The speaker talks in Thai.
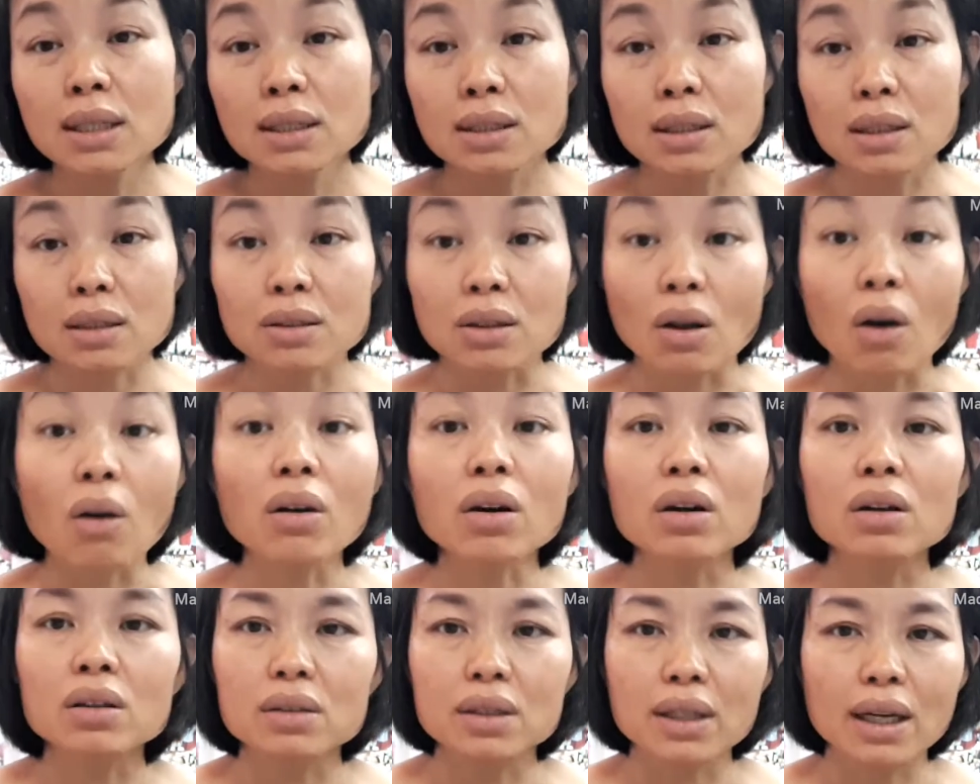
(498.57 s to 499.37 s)
สต็อก
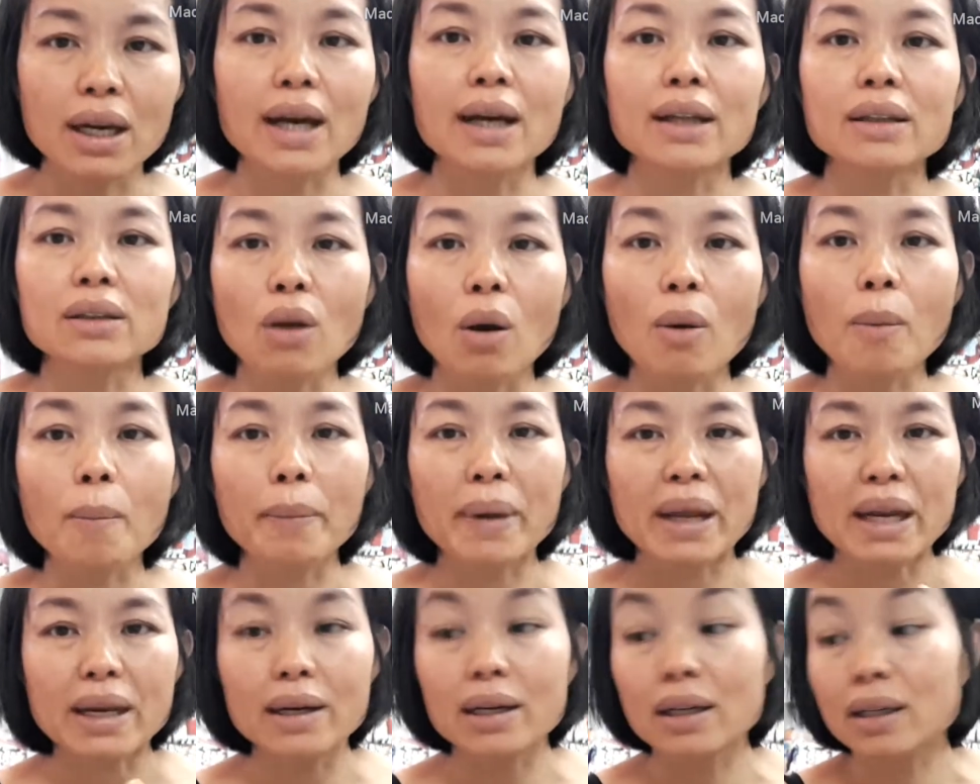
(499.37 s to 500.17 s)
นะคะ ต้องไป
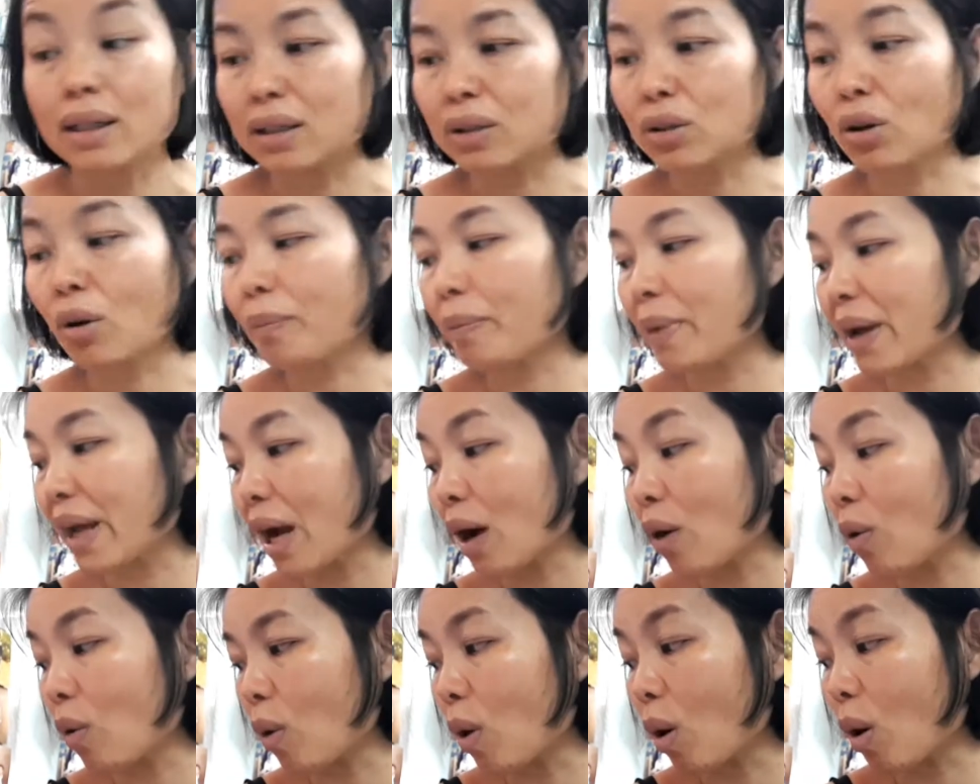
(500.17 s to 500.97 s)
รื้อต้องไป
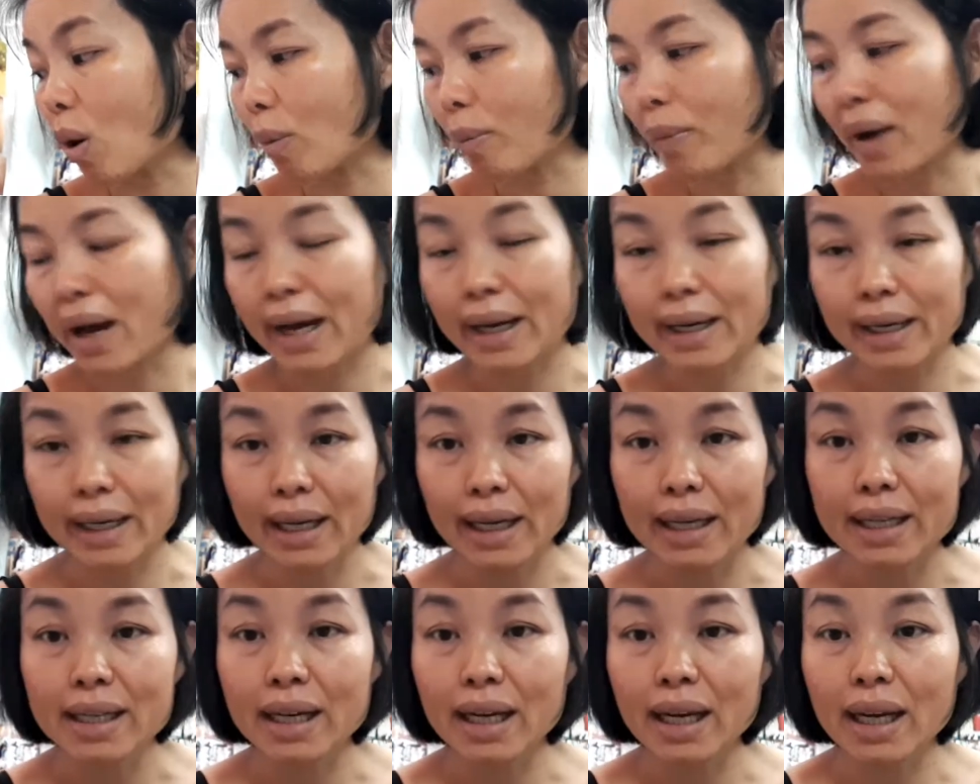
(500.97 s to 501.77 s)
เอาออกมานะ
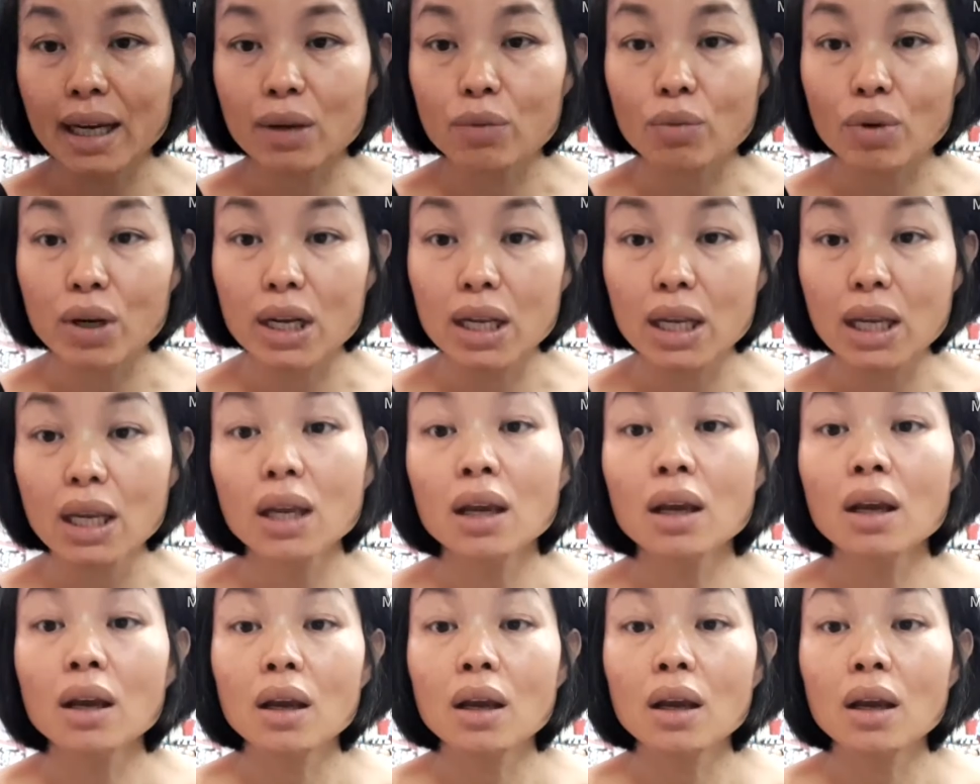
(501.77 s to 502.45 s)
คะ ยังไงวันนี้